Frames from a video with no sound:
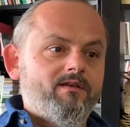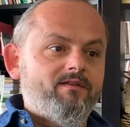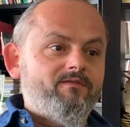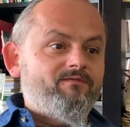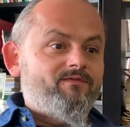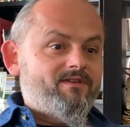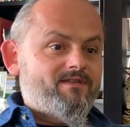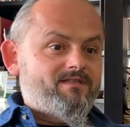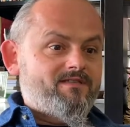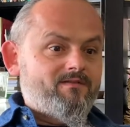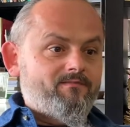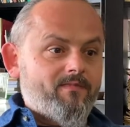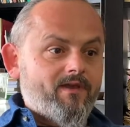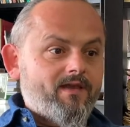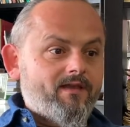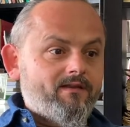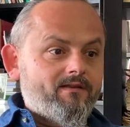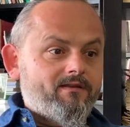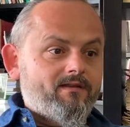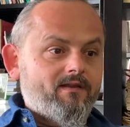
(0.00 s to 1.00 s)

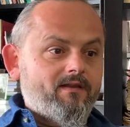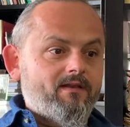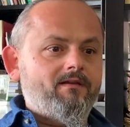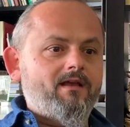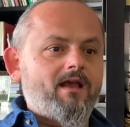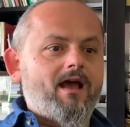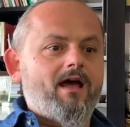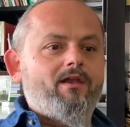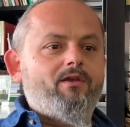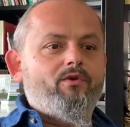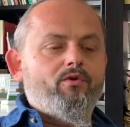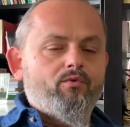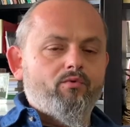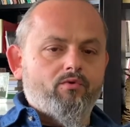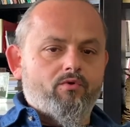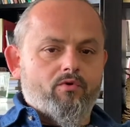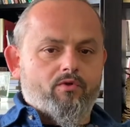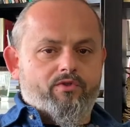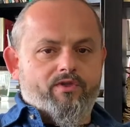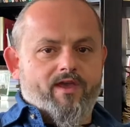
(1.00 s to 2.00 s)
investimenti a
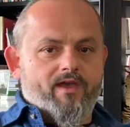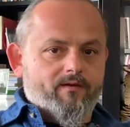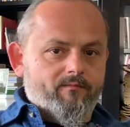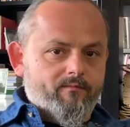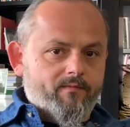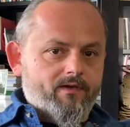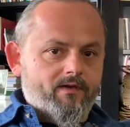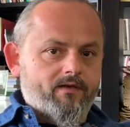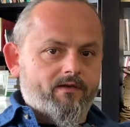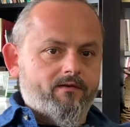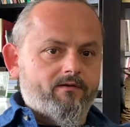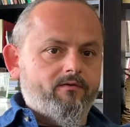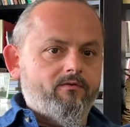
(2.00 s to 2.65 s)
lungo termine,